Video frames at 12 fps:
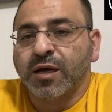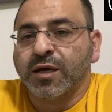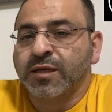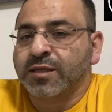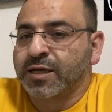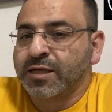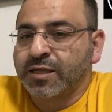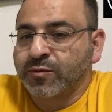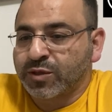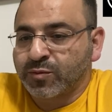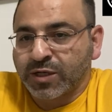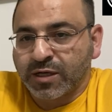انت
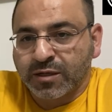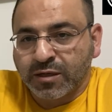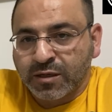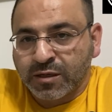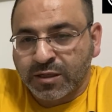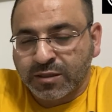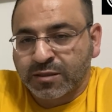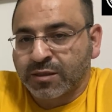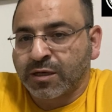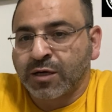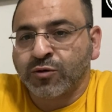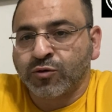قدمت امتحان ايلتس e
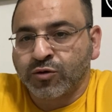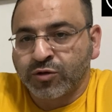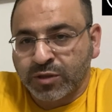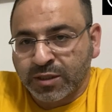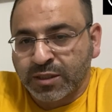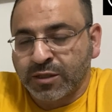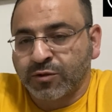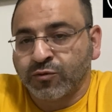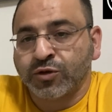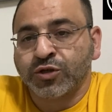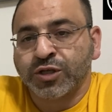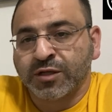او او اي تي
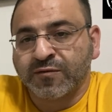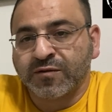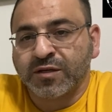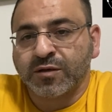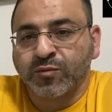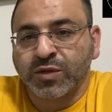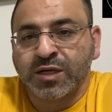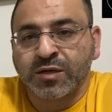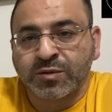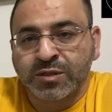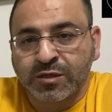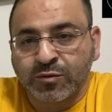ونجحت فيه ما دام
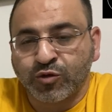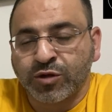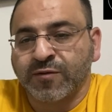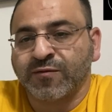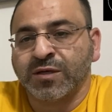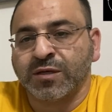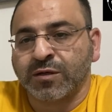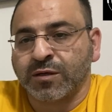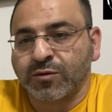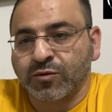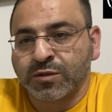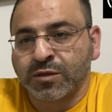صرت موظف عنا
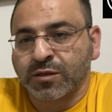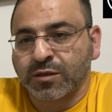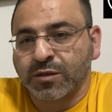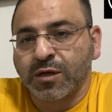وصرت